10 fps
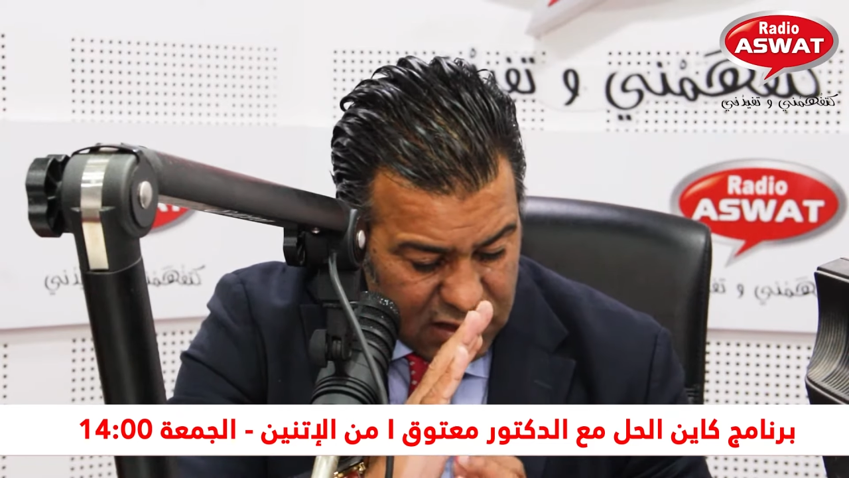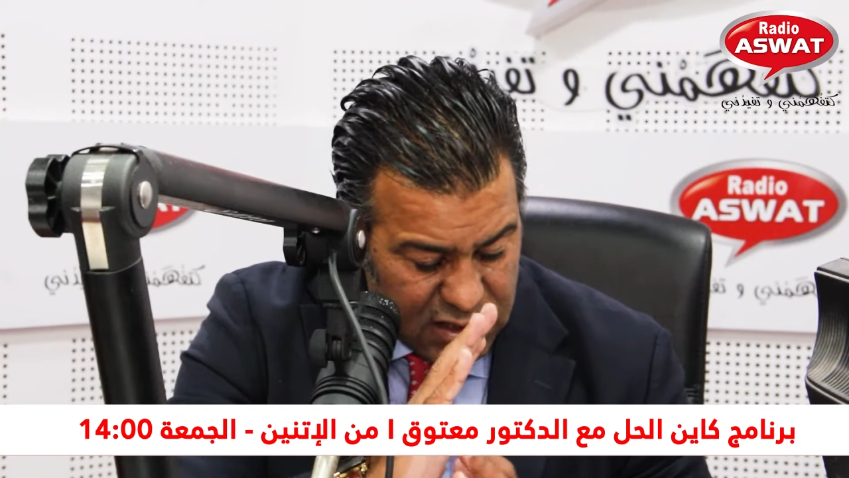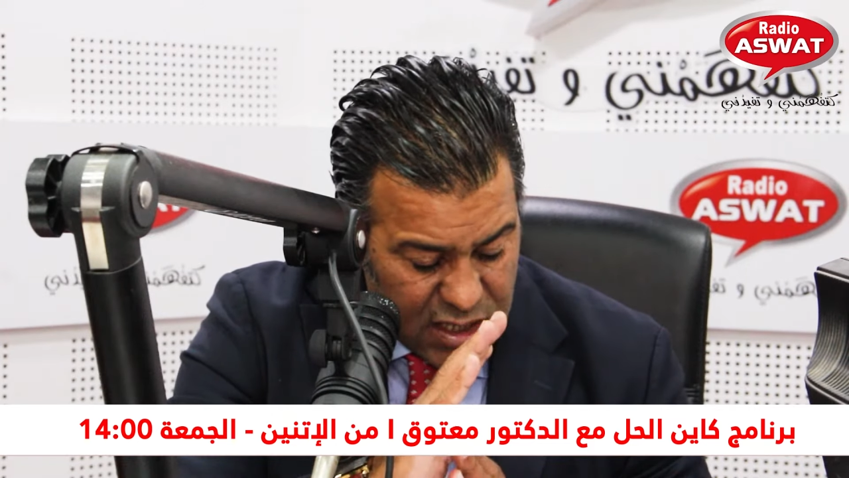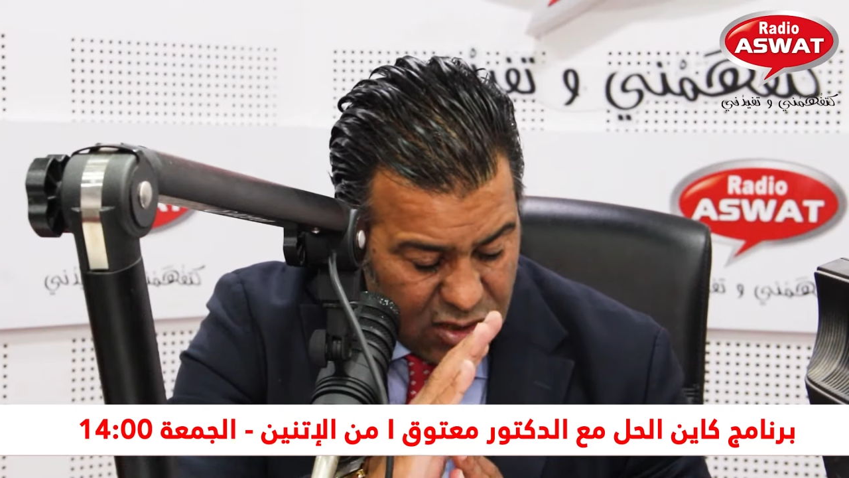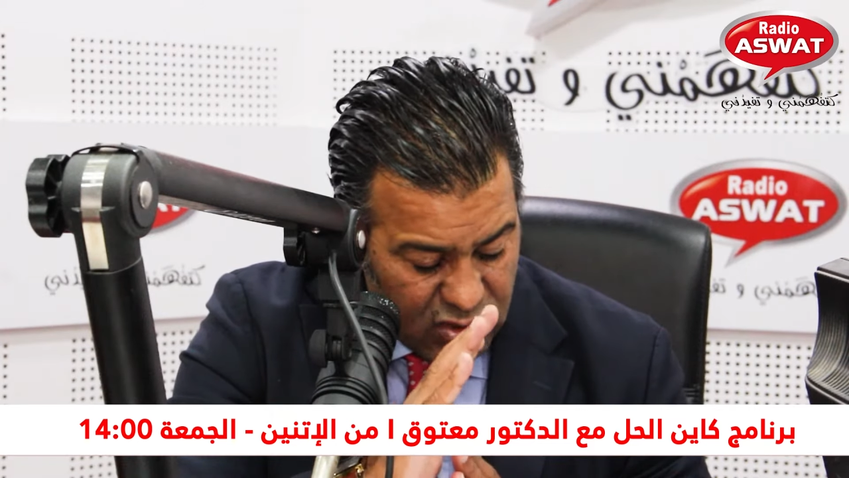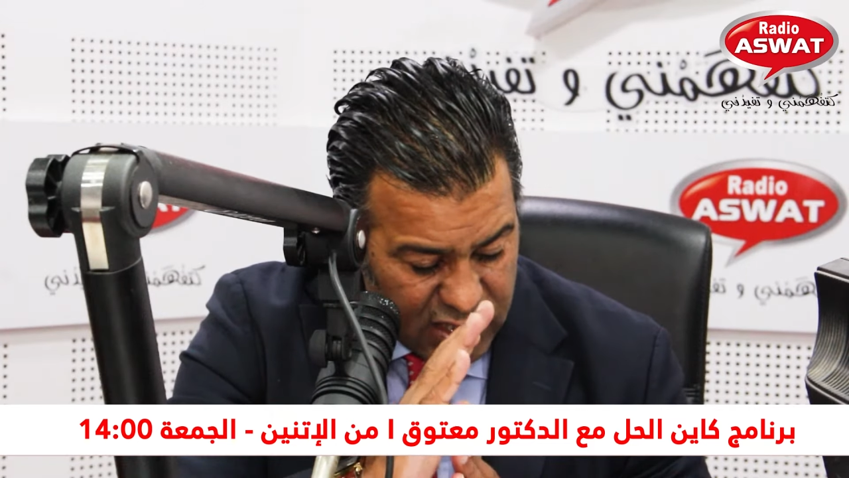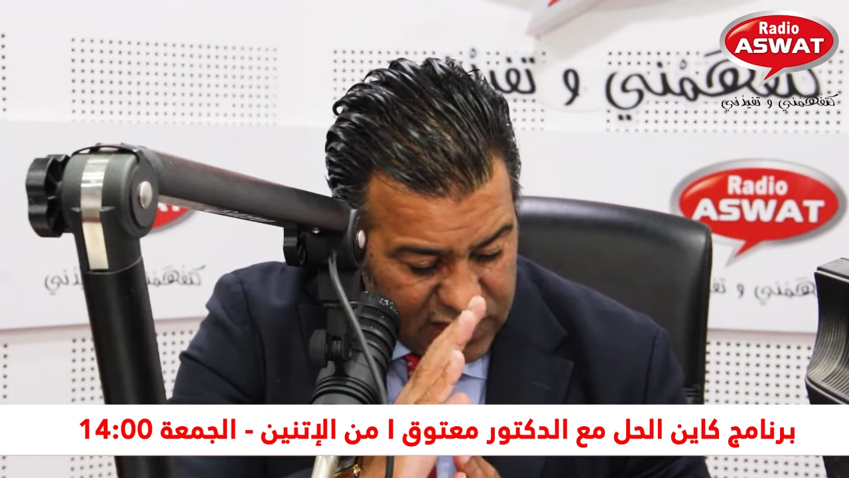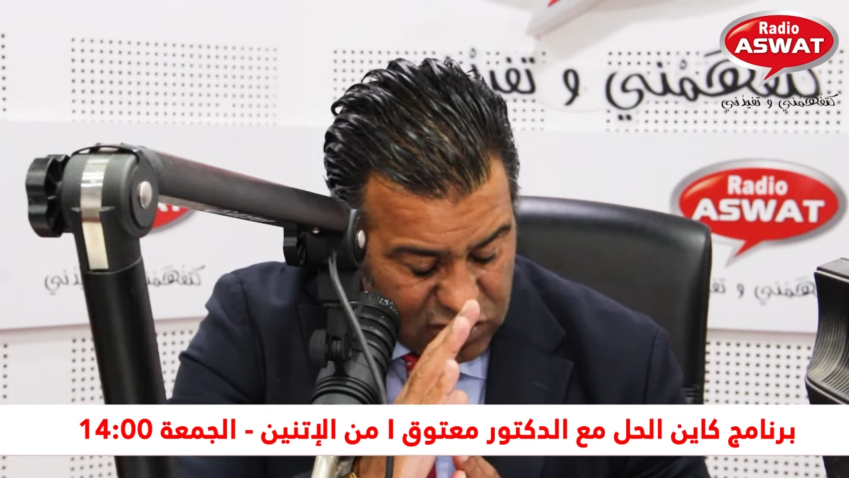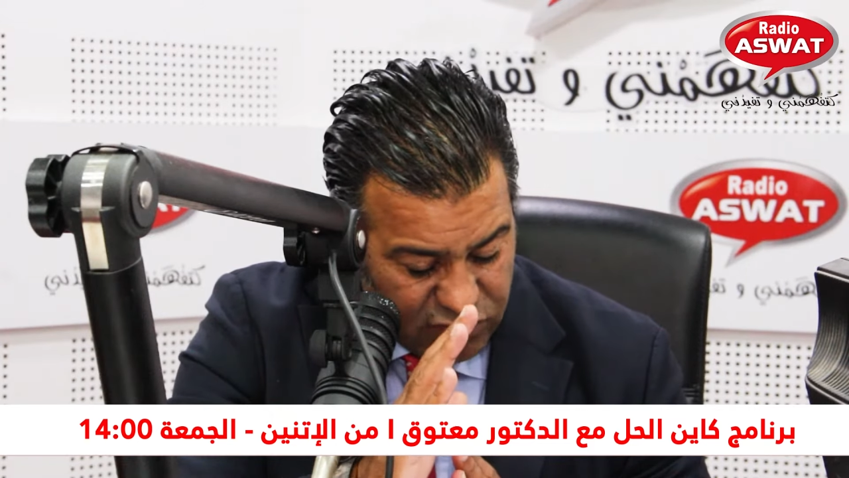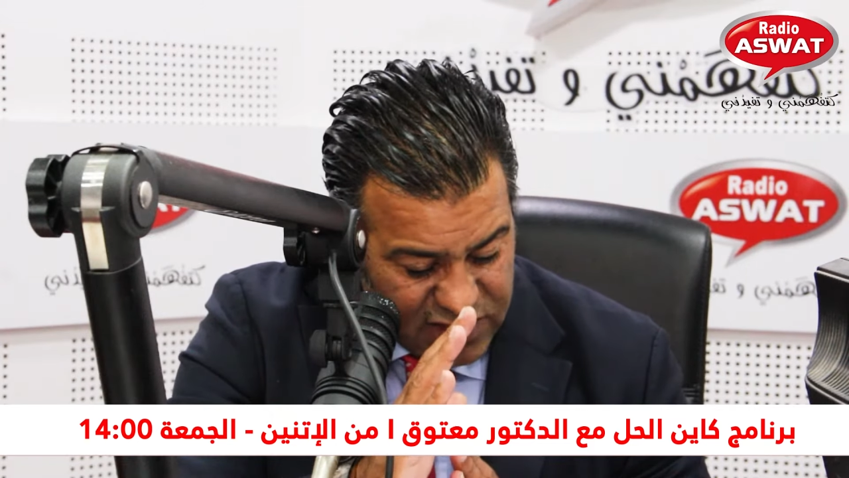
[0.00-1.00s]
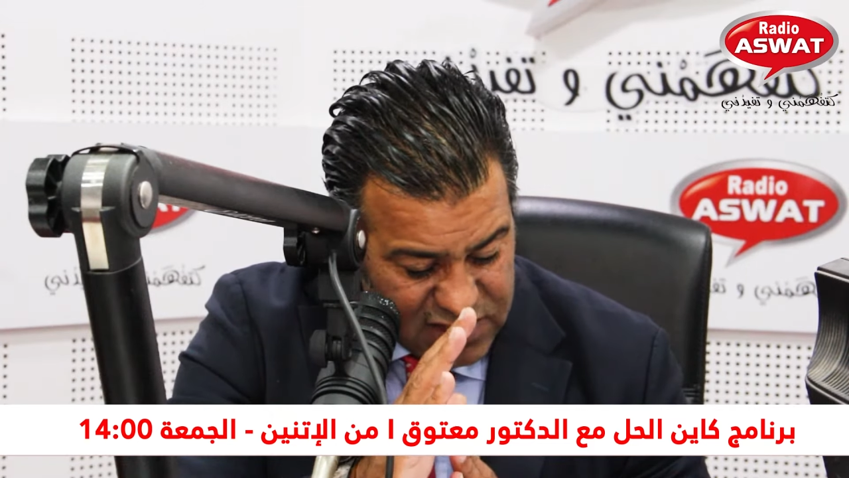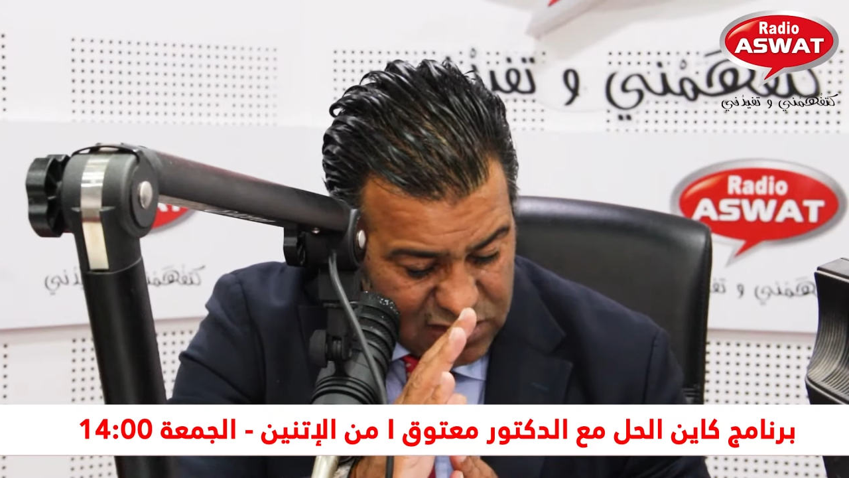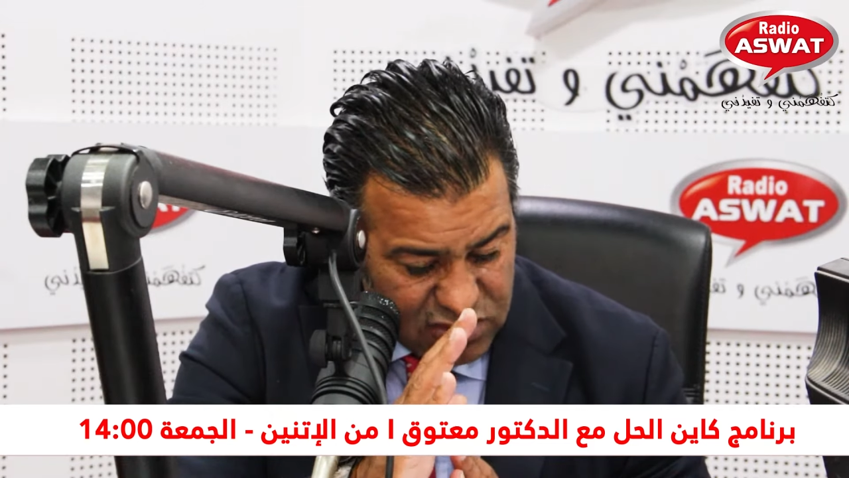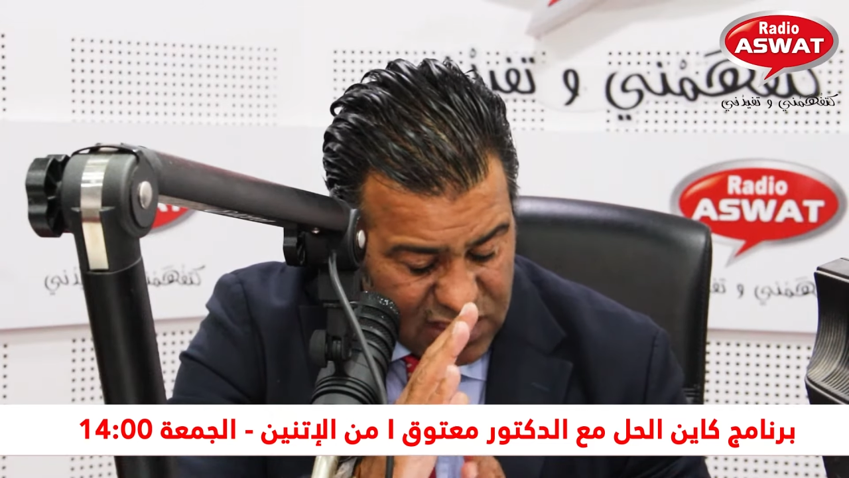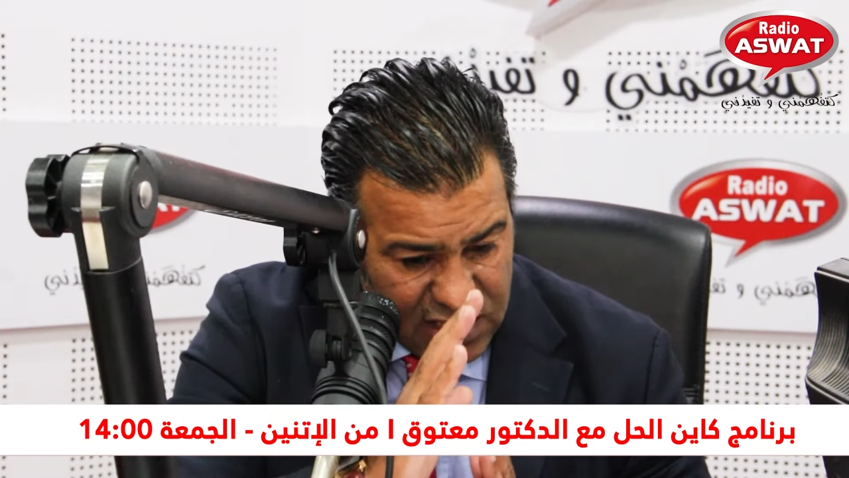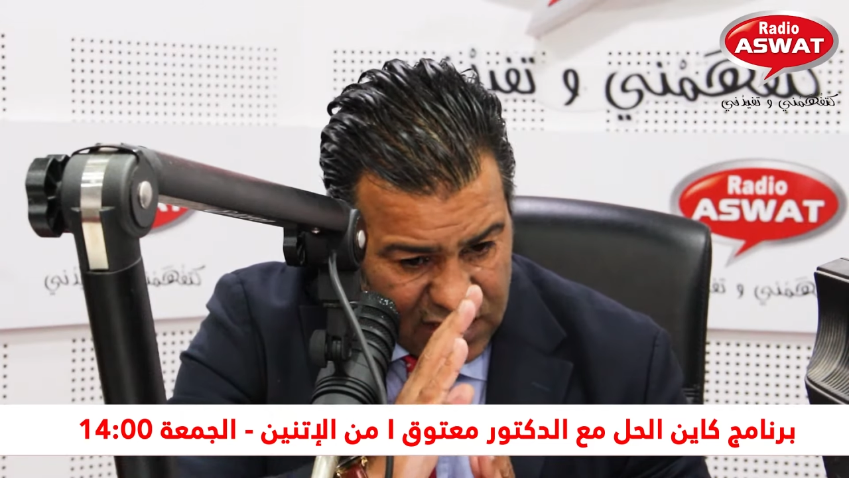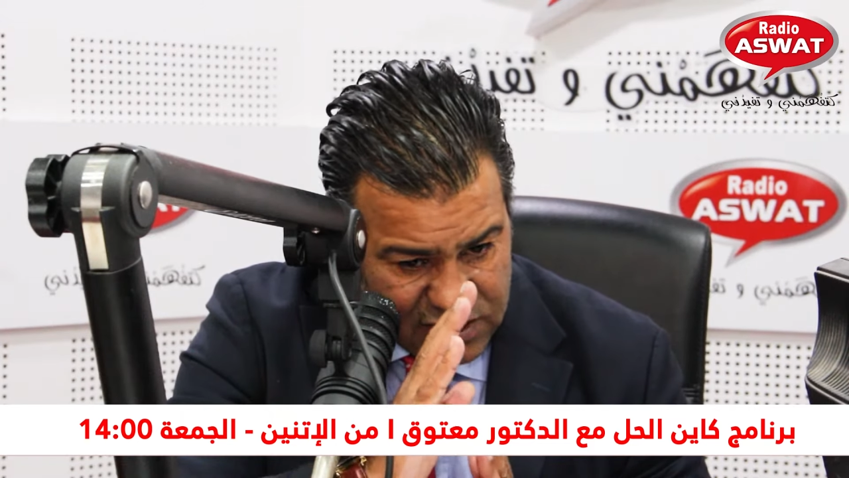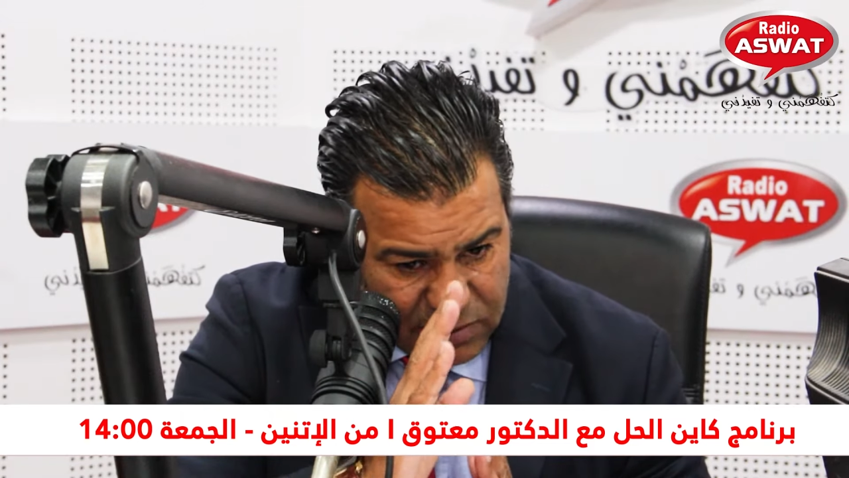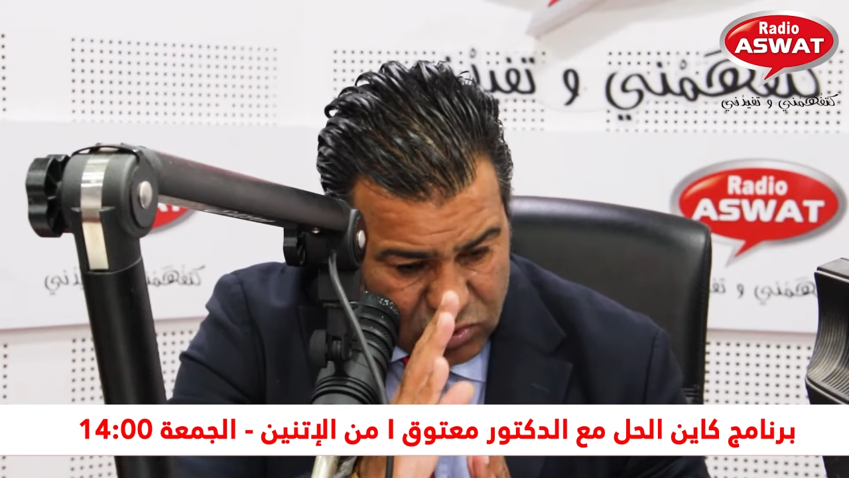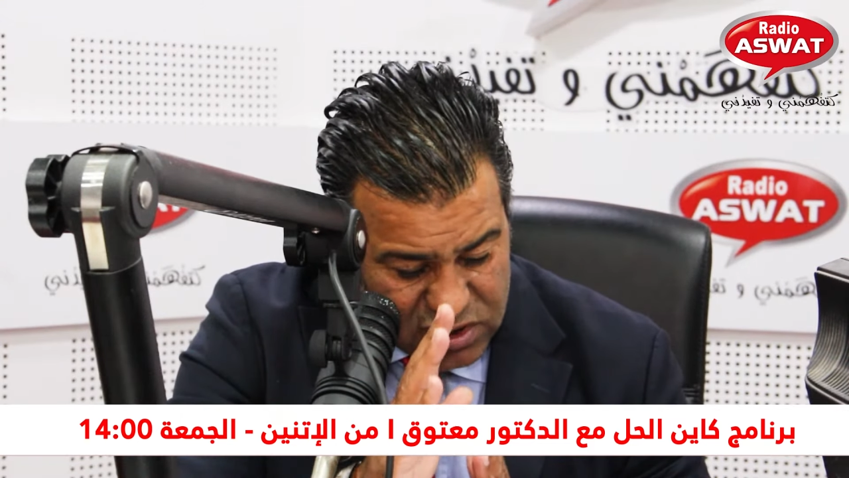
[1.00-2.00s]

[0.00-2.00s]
هي الاولى كنعطيو فيها 96 غنضربوا